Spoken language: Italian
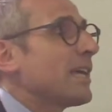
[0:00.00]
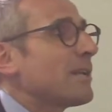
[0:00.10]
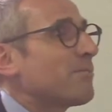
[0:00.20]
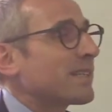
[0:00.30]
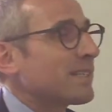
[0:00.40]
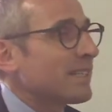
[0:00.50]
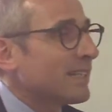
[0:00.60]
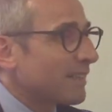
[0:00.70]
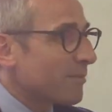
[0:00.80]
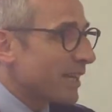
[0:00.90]
il
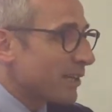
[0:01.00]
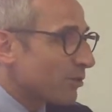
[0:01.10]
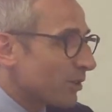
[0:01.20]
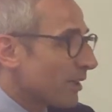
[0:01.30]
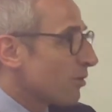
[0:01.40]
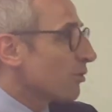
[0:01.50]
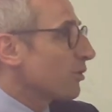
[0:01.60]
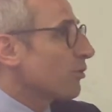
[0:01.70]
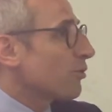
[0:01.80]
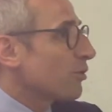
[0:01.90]
Presidente emerito della
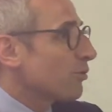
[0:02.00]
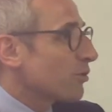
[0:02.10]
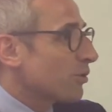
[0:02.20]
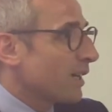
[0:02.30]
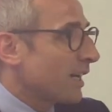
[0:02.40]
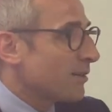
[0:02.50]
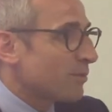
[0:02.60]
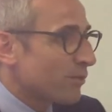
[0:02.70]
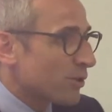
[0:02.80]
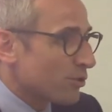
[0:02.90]
Corte Costituzionale, il
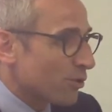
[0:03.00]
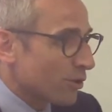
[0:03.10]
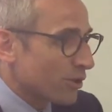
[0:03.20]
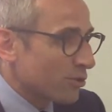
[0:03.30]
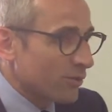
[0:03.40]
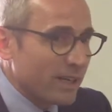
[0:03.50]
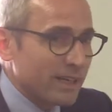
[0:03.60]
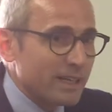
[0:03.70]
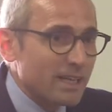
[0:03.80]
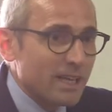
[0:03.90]
Professor
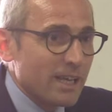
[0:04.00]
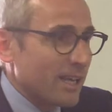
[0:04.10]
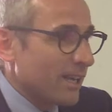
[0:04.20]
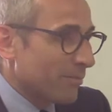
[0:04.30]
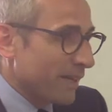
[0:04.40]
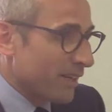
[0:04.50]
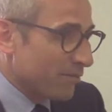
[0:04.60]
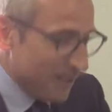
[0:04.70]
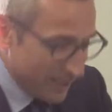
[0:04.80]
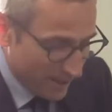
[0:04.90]
Giovanni Maria
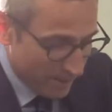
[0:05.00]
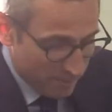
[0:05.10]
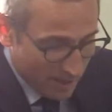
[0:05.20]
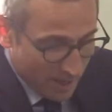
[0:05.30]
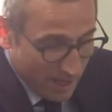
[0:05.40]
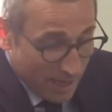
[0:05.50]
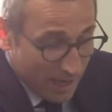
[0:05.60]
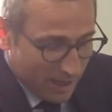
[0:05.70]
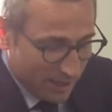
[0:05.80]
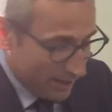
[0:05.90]
Flick.
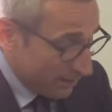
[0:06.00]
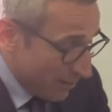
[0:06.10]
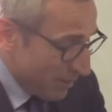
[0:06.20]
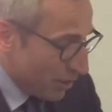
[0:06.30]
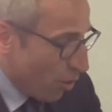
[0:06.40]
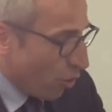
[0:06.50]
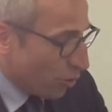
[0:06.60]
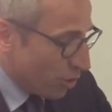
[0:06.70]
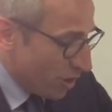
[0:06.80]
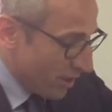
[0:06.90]
Il tema di
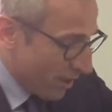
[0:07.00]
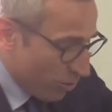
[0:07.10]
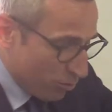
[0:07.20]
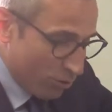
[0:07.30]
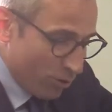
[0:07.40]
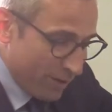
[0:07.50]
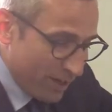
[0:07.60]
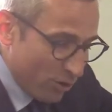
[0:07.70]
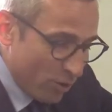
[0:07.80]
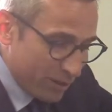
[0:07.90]
oggi,
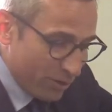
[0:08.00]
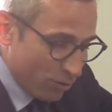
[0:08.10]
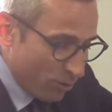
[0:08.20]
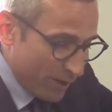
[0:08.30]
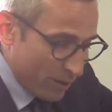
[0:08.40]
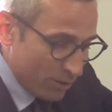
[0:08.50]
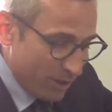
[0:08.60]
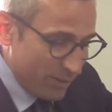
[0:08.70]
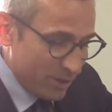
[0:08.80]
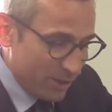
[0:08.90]
autogoverno, eterogoverno
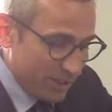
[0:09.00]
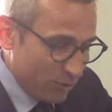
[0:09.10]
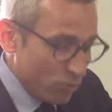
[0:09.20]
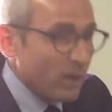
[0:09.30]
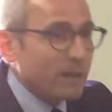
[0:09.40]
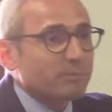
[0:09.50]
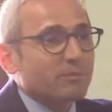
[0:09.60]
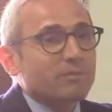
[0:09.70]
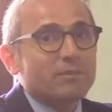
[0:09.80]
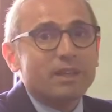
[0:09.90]
della
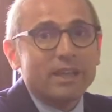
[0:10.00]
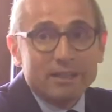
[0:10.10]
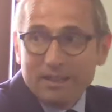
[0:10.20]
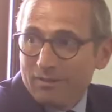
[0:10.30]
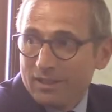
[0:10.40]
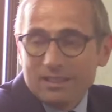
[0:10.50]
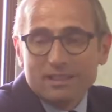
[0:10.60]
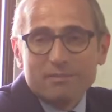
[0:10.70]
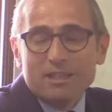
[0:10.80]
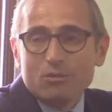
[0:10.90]
magistratura, è
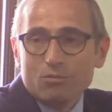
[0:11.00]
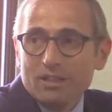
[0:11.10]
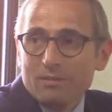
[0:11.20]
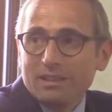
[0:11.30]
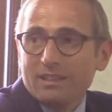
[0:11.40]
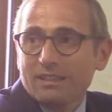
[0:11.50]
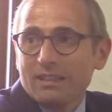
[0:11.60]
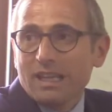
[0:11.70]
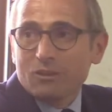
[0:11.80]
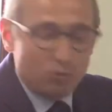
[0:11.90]
evidentemente un tema
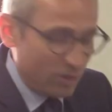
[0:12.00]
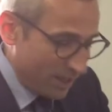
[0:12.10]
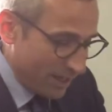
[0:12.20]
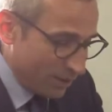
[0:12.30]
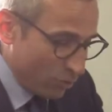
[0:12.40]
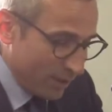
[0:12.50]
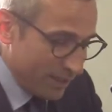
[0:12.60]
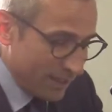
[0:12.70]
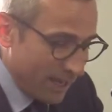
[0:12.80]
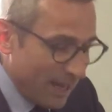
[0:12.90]
dettato
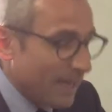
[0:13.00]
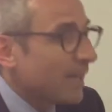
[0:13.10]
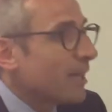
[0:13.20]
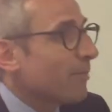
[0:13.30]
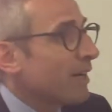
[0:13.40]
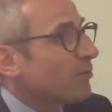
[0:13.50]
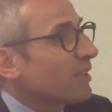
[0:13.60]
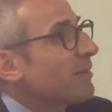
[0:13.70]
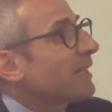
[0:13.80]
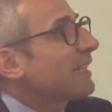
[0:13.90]
dall'attualità, ma è un
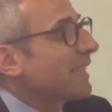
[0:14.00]
tema che